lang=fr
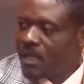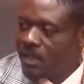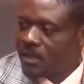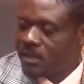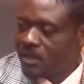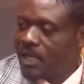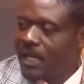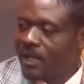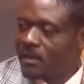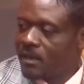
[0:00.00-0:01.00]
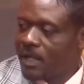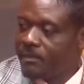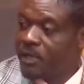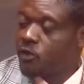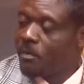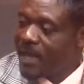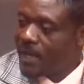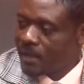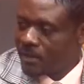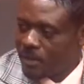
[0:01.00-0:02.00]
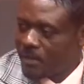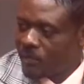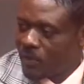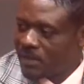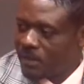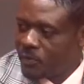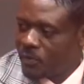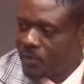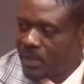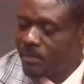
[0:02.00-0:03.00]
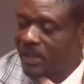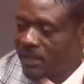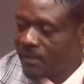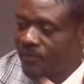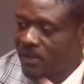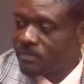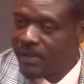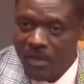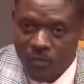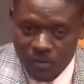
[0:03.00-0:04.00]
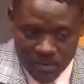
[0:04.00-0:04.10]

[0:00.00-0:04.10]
euh, qui est la, la, maison mère de Mademoiselle Bio, qui est basée en France, mais